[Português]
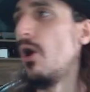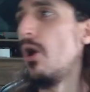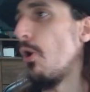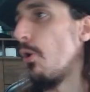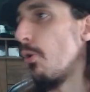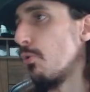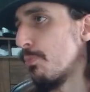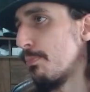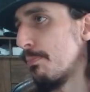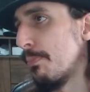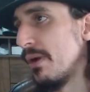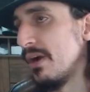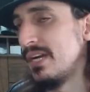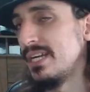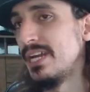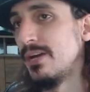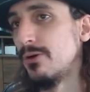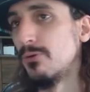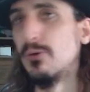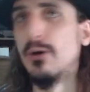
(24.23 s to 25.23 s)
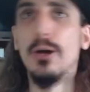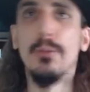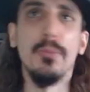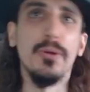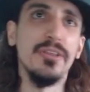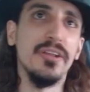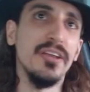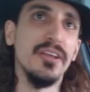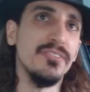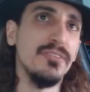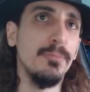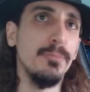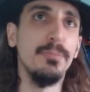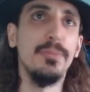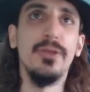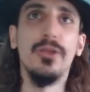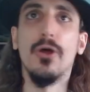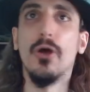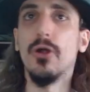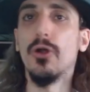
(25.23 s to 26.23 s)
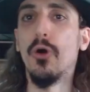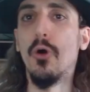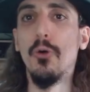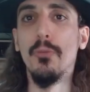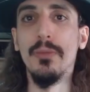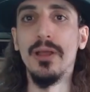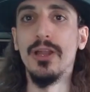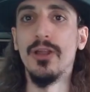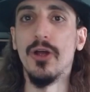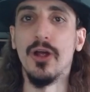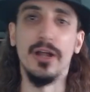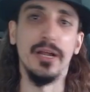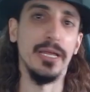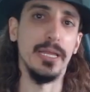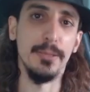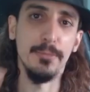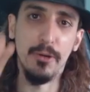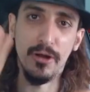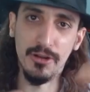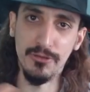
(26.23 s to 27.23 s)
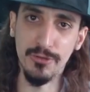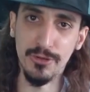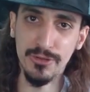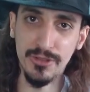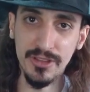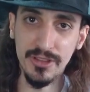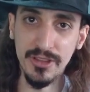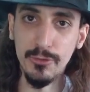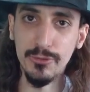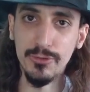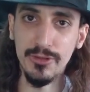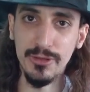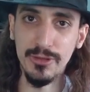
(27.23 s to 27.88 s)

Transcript: ou perdeu poderia ser pior ou melhor, embora você não se